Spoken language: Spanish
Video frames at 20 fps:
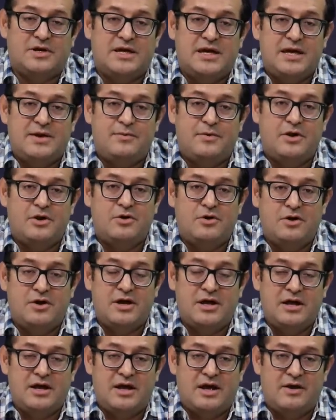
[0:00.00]
y
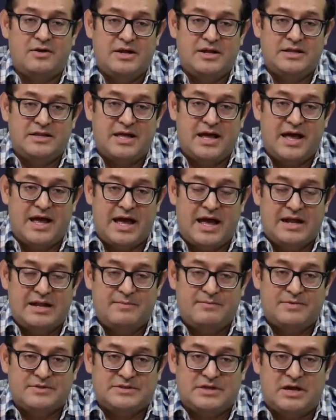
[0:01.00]
bueno, eh, ahorita han
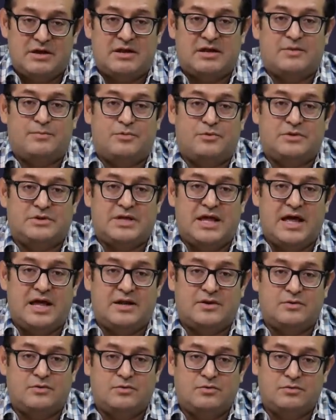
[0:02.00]
empezado a
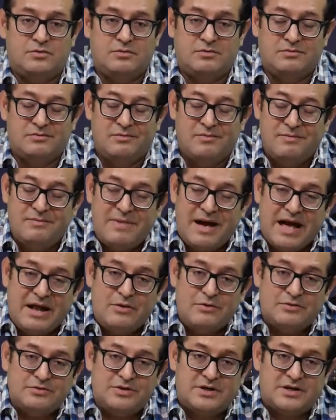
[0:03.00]
reportar
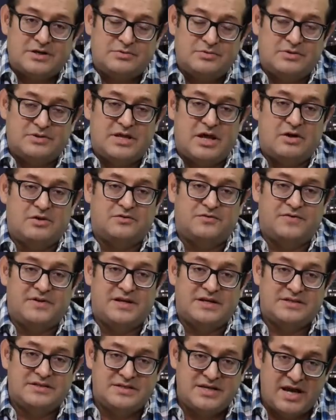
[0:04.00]
malos resultados
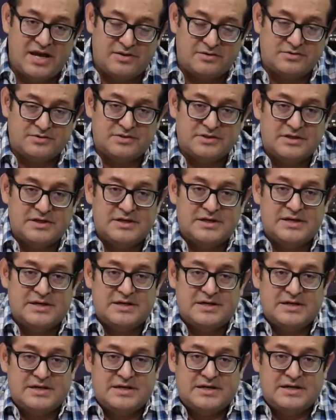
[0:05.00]
financieros.
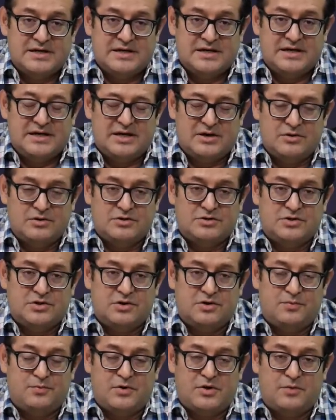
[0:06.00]

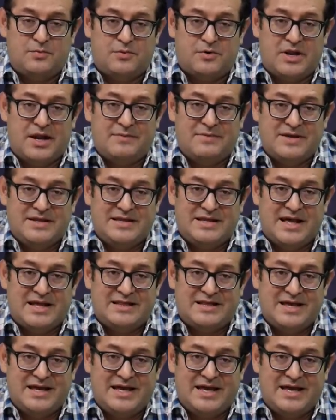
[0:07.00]
Incluso, bueno, por la
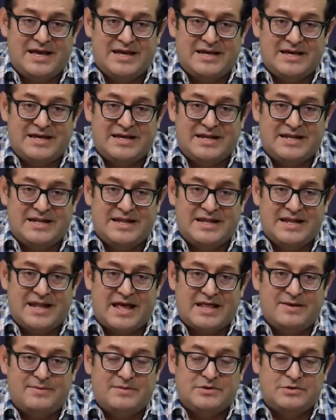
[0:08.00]
venta de eh,
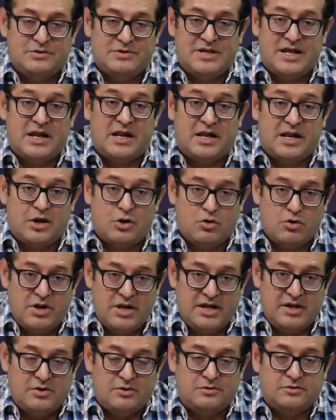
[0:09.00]
la división de
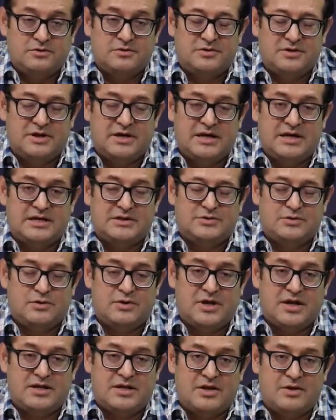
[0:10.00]
Ricolino,
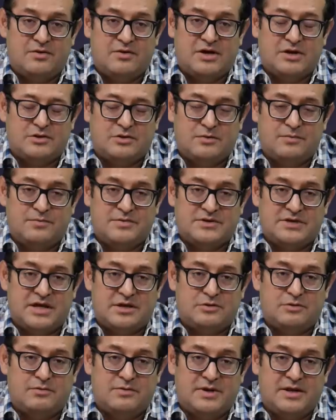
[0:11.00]
esto generó que
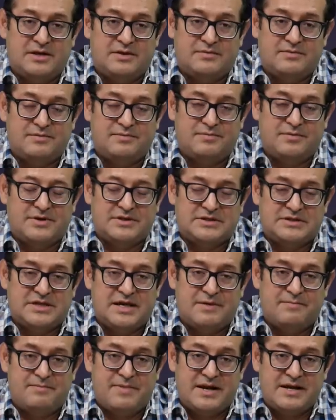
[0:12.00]
empezaran a tener pues,
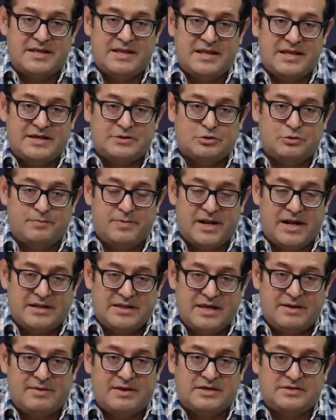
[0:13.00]
eh, pérdidas
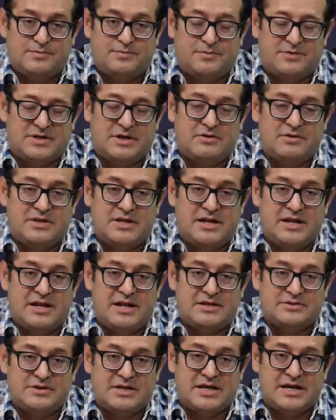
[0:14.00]
operativas, porque no
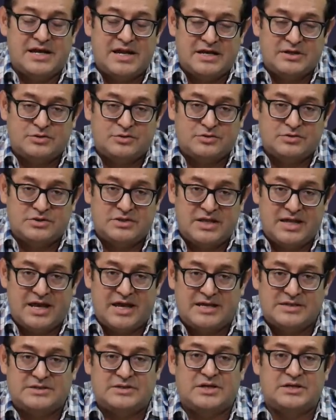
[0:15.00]
tienen los ingresos
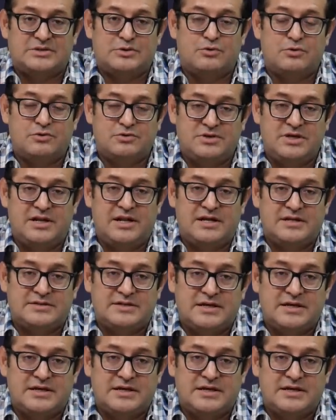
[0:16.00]
de estas golosinas.